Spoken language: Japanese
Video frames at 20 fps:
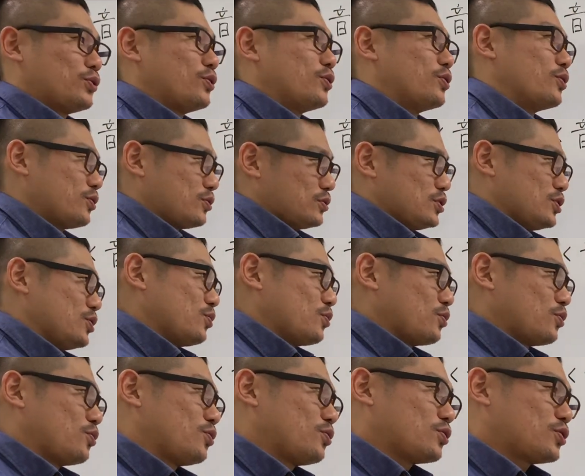の日
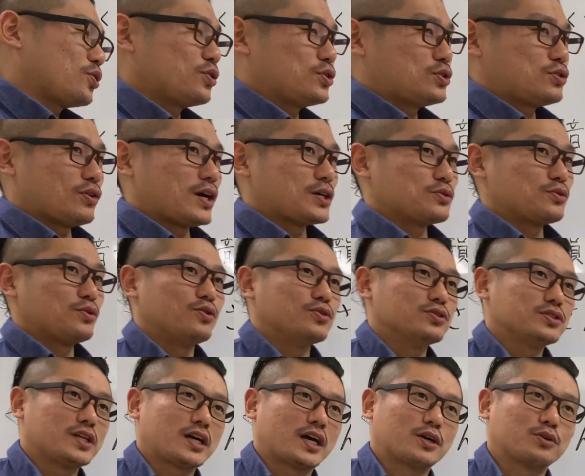本語教師とか、その
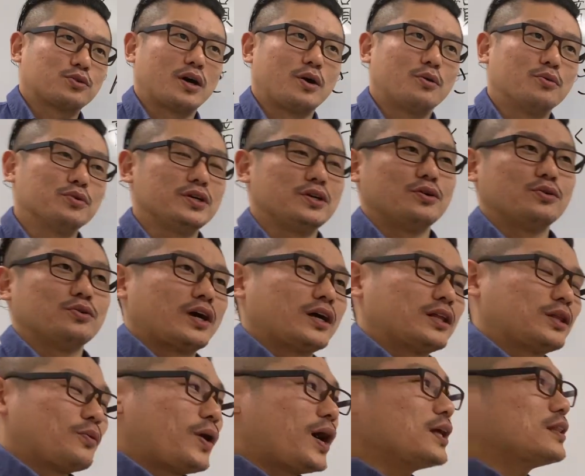音声学とか音韻論と
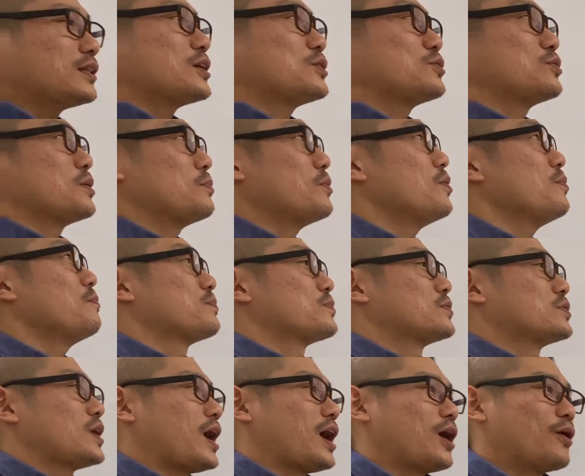かって分かんない人で
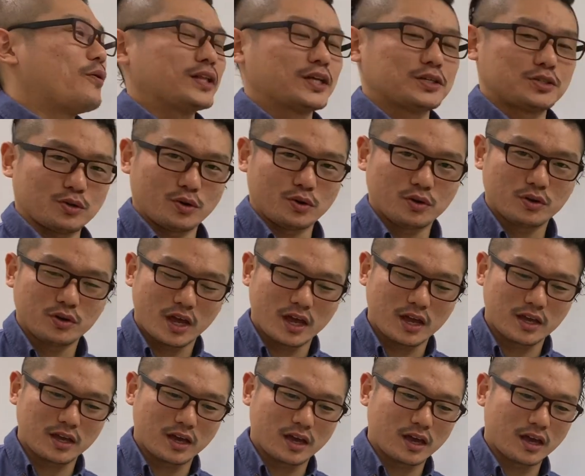も、お話を、
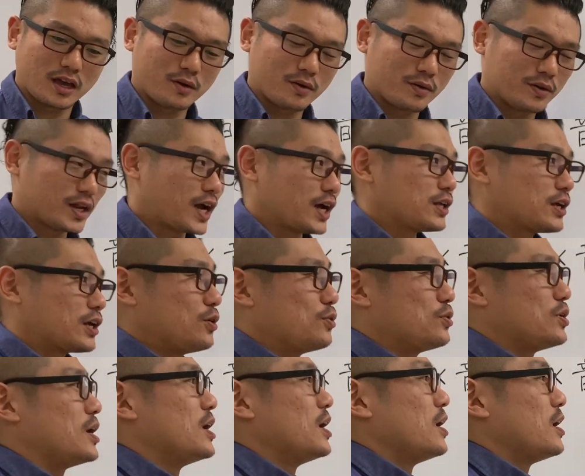理解できるよ
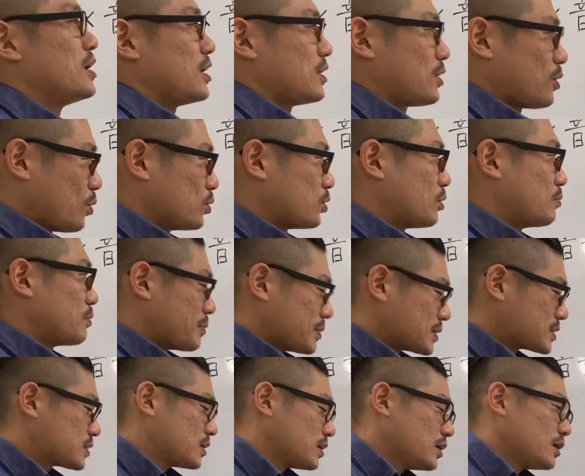うにやっていこうと思い
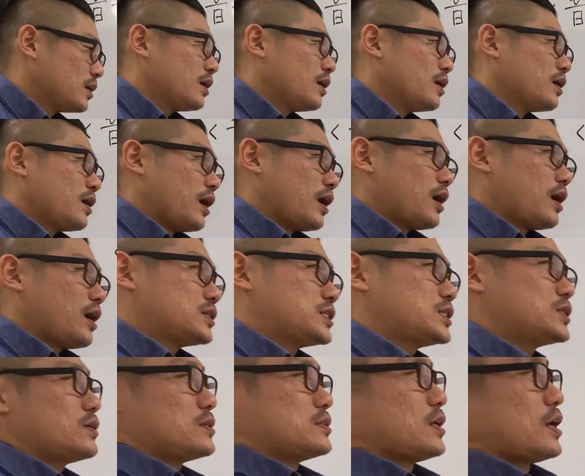ます。
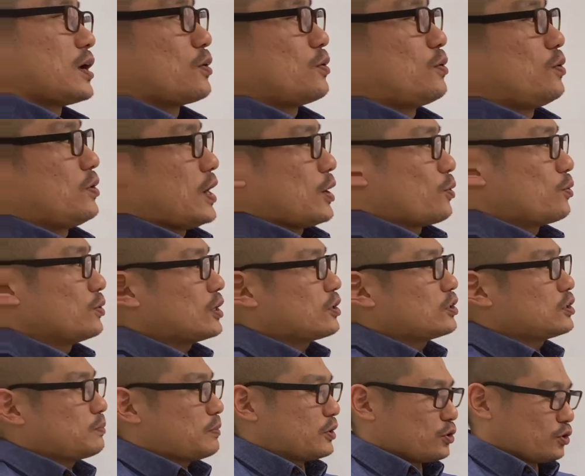実はですね今回こんな
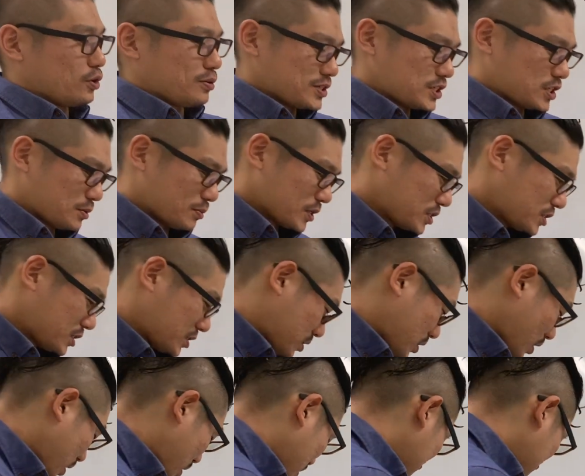言葉を用意しました。